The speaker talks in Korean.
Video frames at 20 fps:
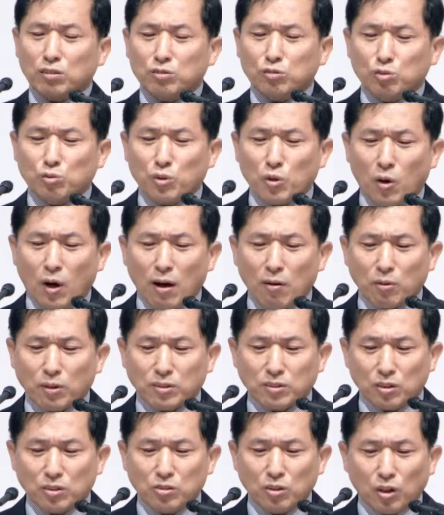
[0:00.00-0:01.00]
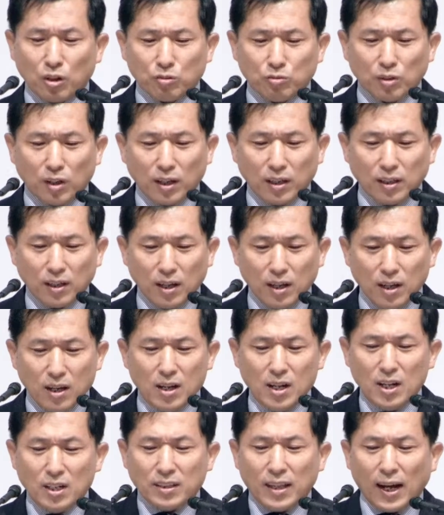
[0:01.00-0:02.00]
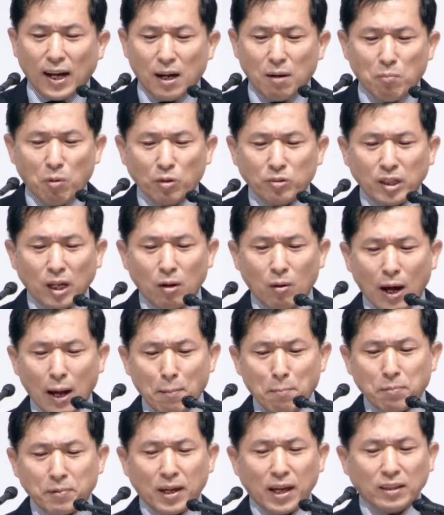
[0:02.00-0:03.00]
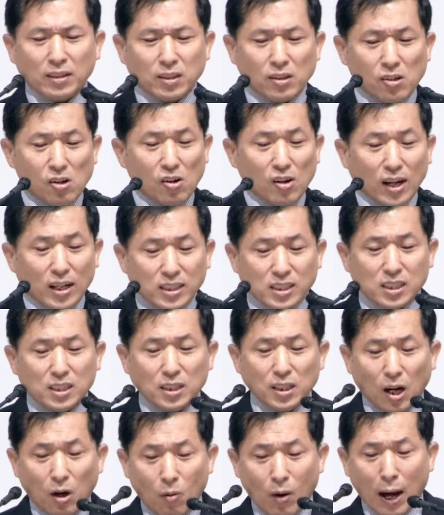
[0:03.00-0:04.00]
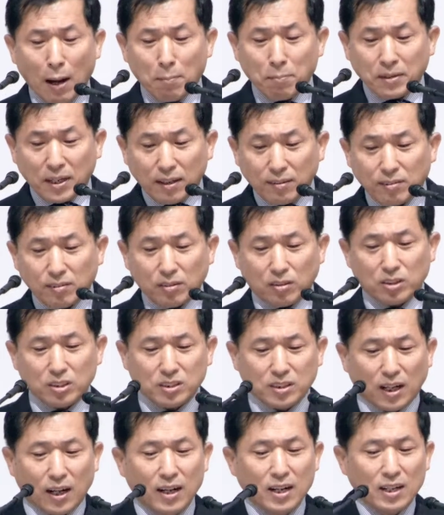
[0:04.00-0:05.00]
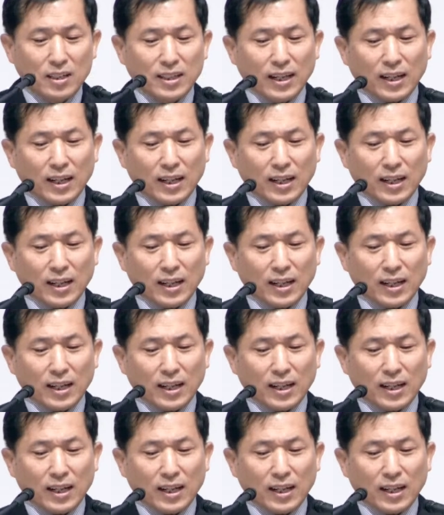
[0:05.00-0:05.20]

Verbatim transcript: 그 두려워하고 있던 여호수아에게 내가 모세와 함께 있던 것 같이 너와 함께 있을 것이다.